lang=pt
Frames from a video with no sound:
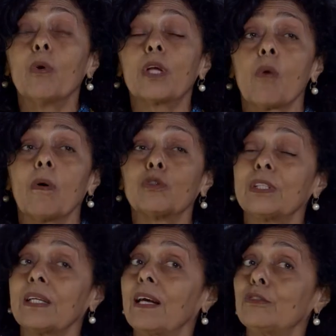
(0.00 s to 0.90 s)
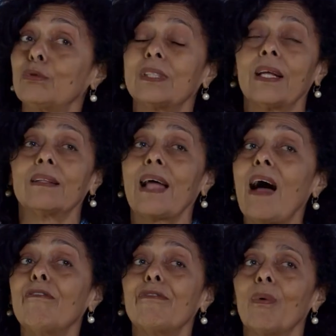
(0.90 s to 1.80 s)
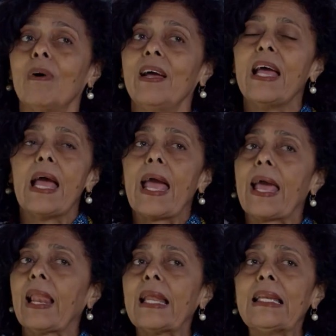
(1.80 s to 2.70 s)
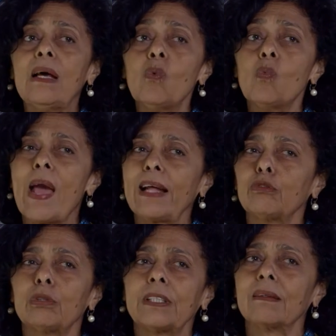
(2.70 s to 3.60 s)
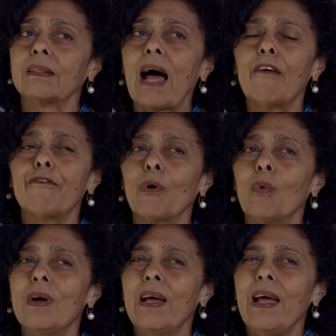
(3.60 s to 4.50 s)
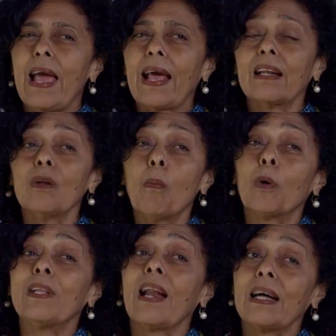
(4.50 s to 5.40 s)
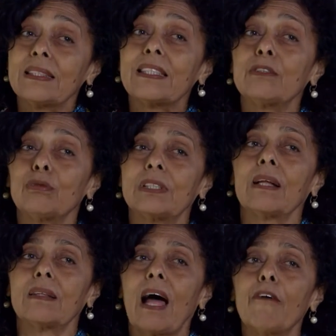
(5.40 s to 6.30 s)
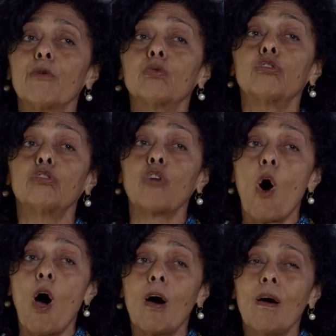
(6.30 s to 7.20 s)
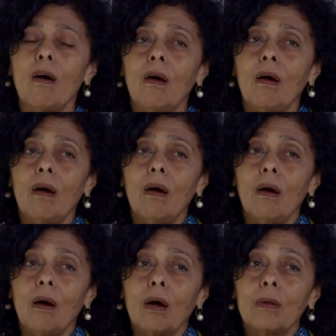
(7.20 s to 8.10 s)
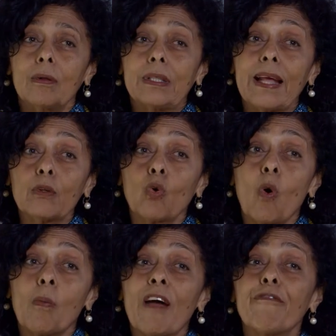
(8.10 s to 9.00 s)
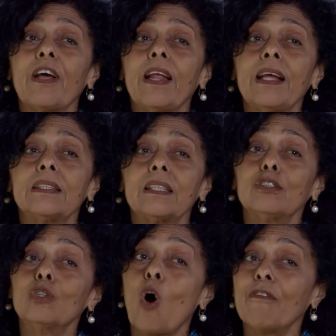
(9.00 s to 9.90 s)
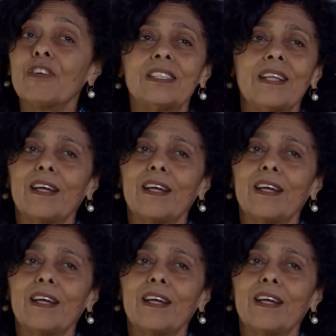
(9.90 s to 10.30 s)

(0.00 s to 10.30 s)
Porque uma sociedade sustentável, ela não é sustentável, ela não poderá ser sustentável só tendo como referências novas